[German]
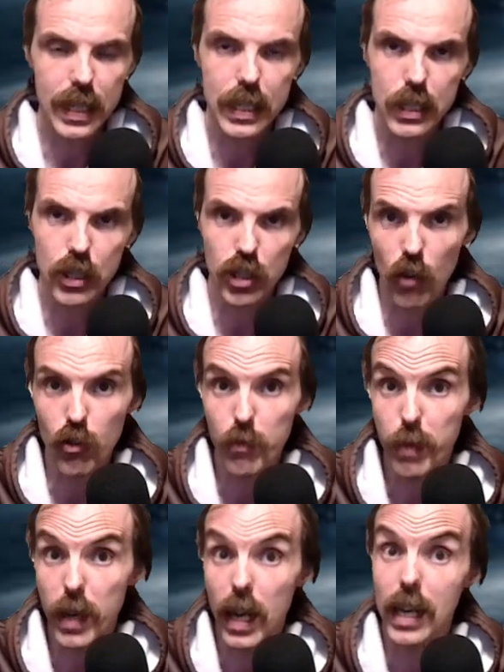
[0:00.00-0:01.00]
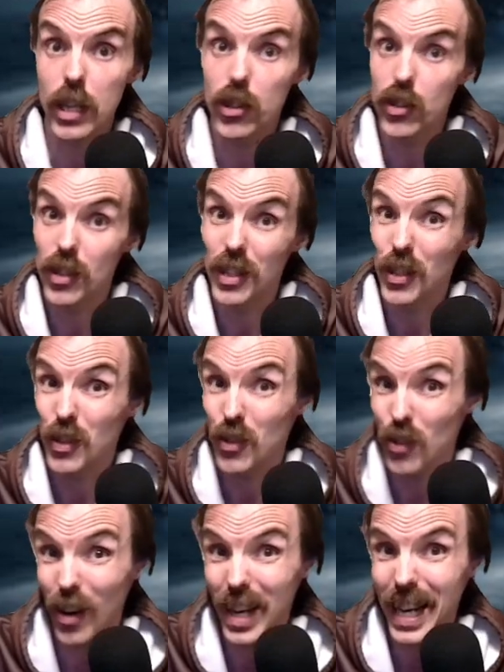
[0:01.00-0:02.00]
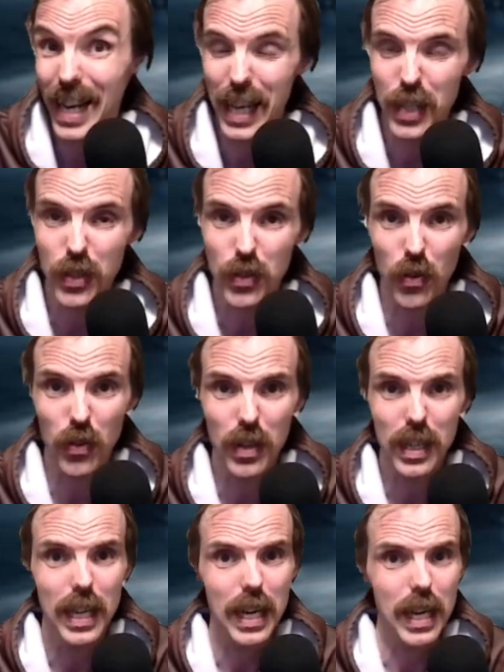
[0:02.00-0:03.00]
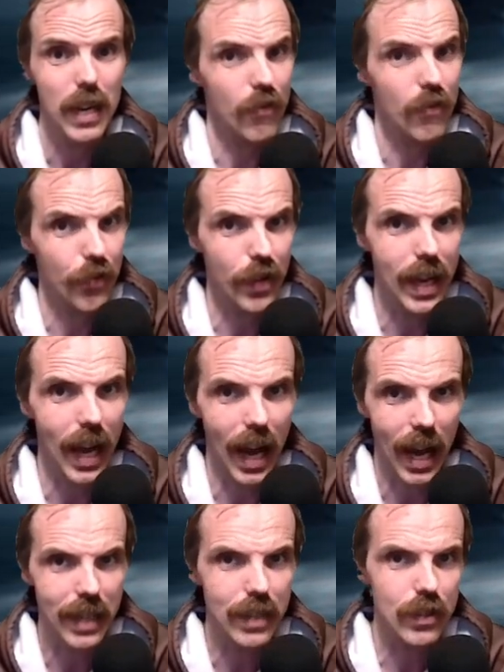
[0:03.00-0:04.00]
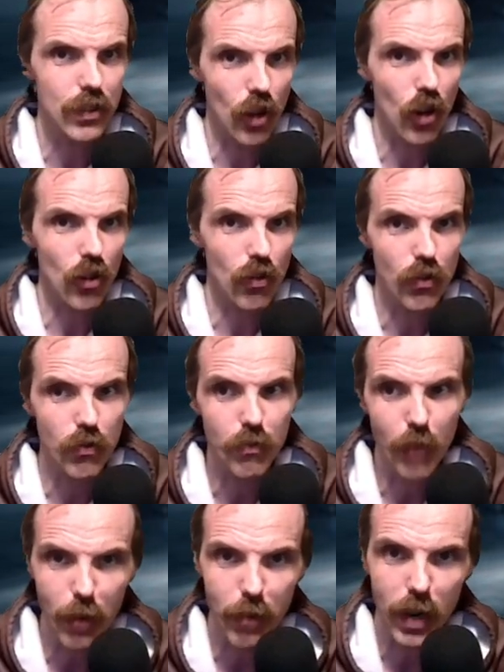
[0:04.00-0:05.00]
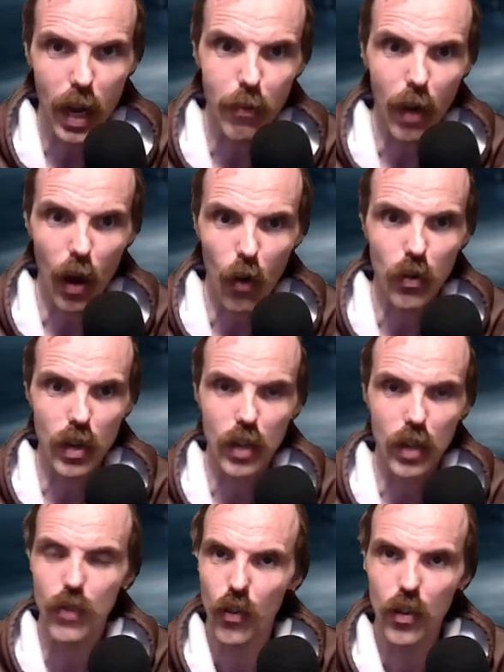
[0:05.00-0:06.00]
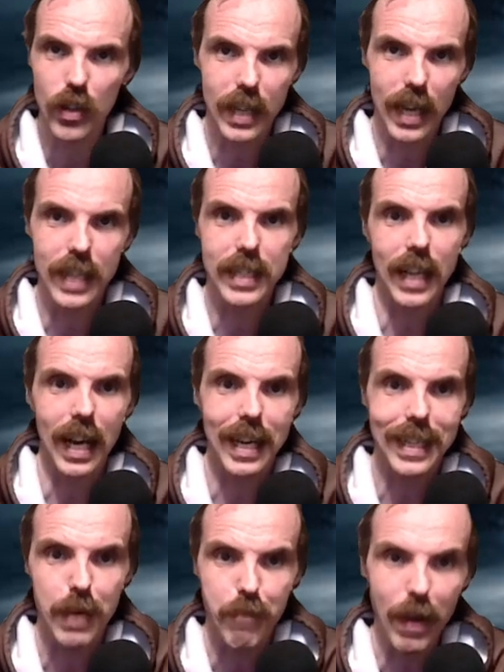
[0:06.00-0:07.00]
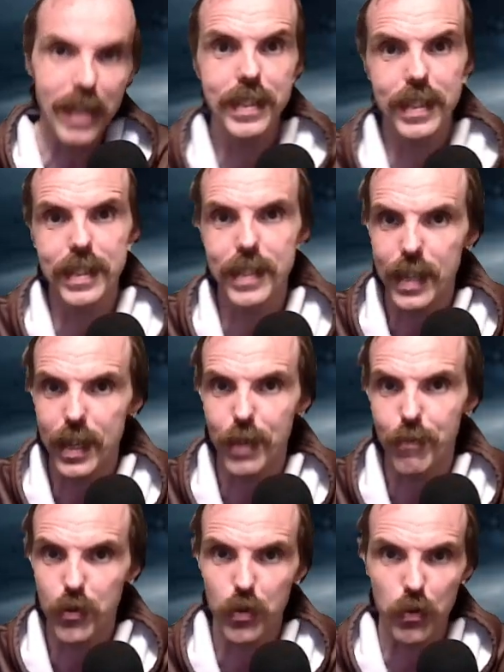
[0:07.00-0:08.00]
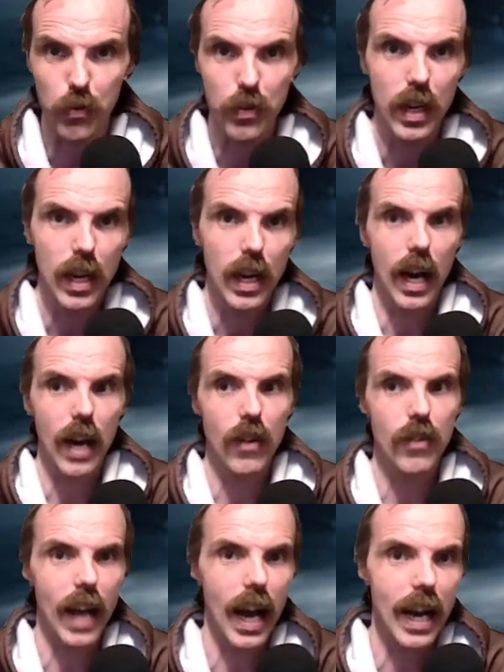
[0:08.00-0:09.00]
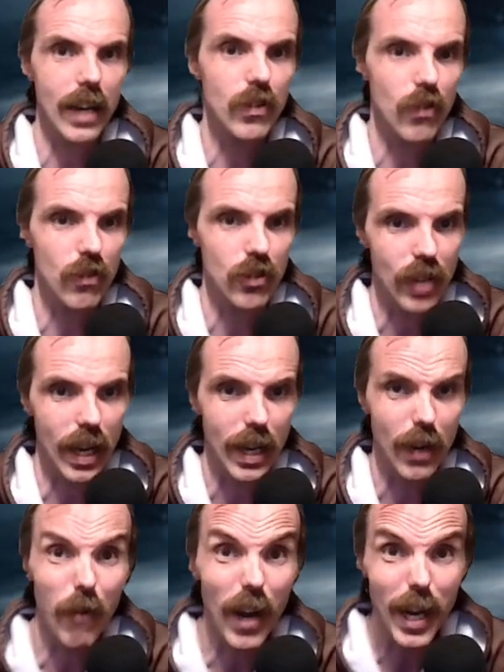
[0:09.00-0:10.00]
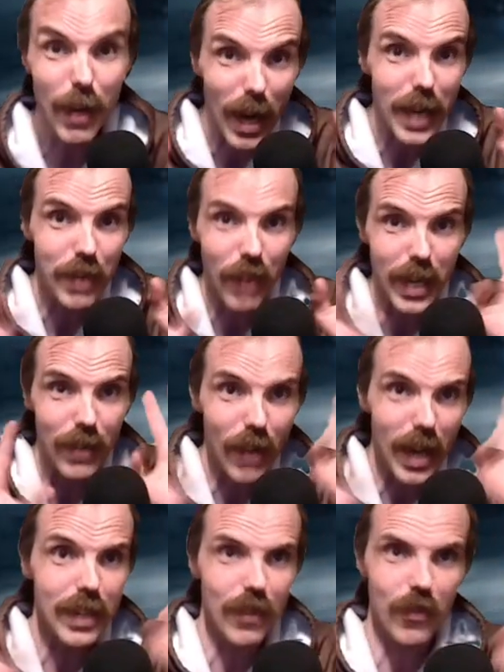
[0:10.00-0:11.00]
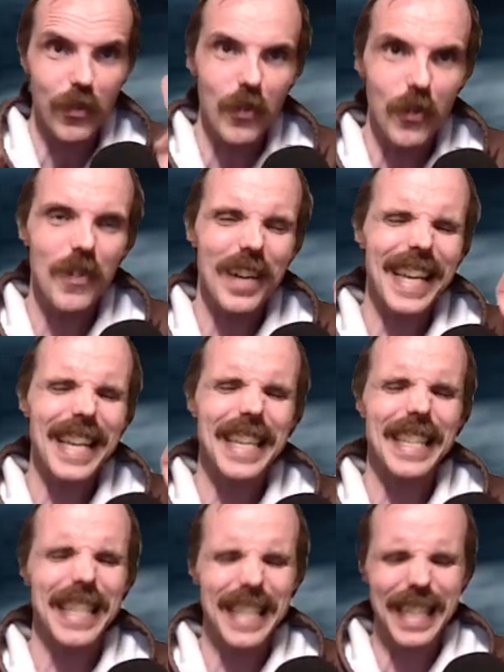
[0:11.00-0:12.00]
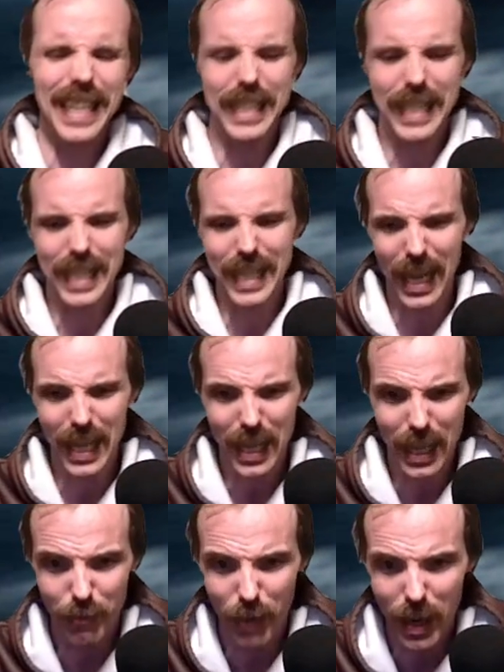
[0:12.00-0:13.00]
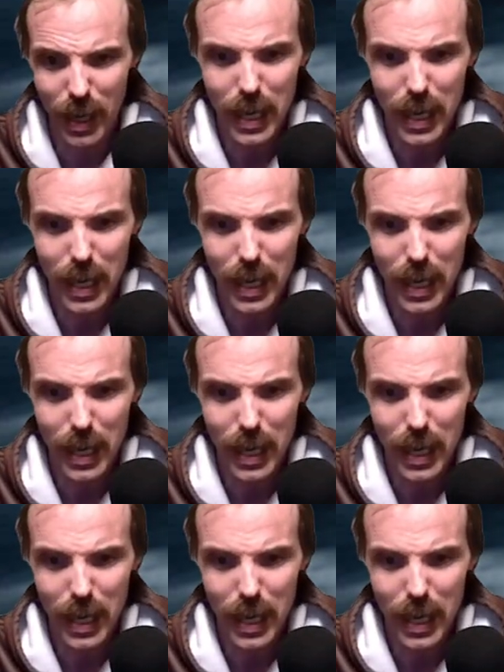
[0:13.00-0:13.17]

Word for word: schauspielerisch, tolle Leistung, viel Angst. Da merkt man aber auch, dass sie wirklich echt da ihr Bestes geben tun. Also die Angst und Schrecken. Warte, warte, warte, warte. Und so richtig geil gemacht.